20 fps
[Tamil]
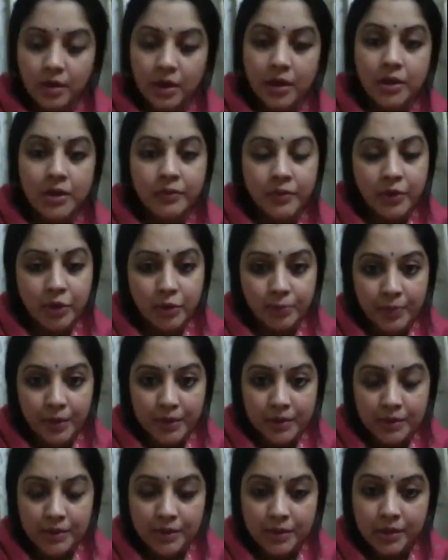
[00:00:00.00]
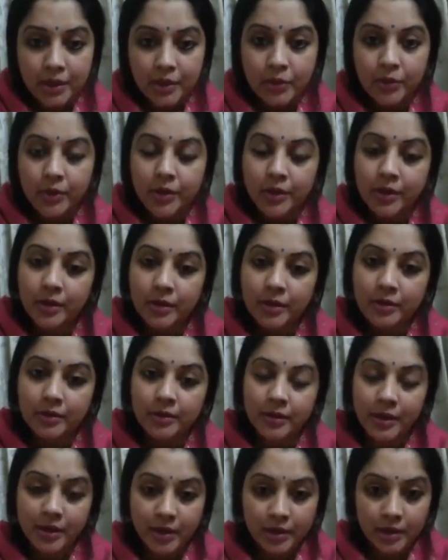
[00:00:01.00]
இந்த வீடியோ பார்த்துட்ருக்கிற என்னோடய
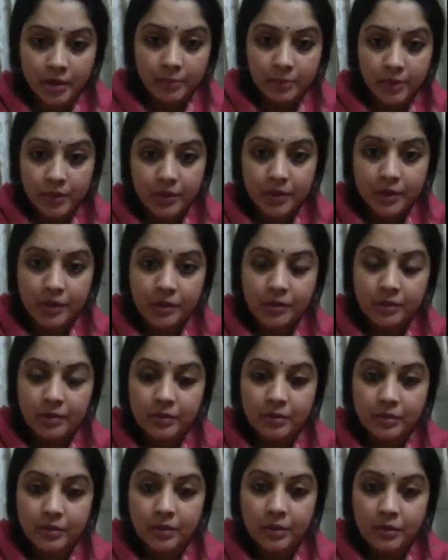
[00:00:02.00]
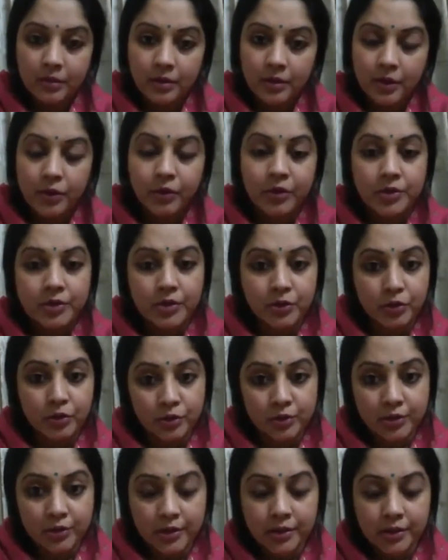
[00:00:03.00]
எல்லா நண்பர்கள் என்னோடய
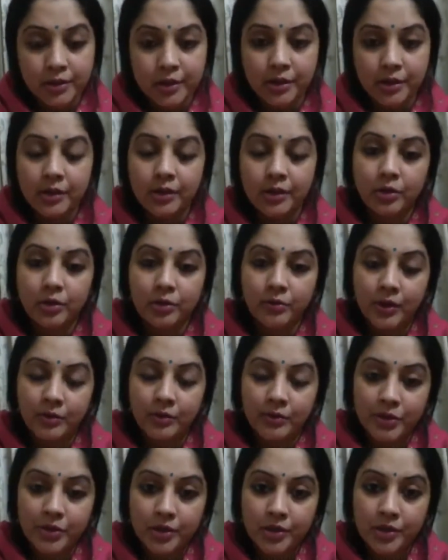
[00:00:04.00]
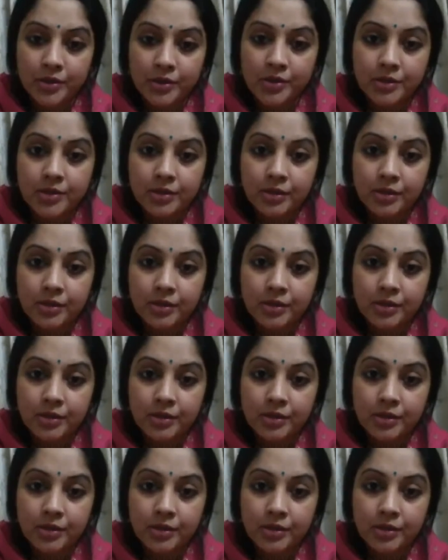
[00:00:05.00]
சகோதரர்கள் என்னோடய வெல்விஷர்ஸ்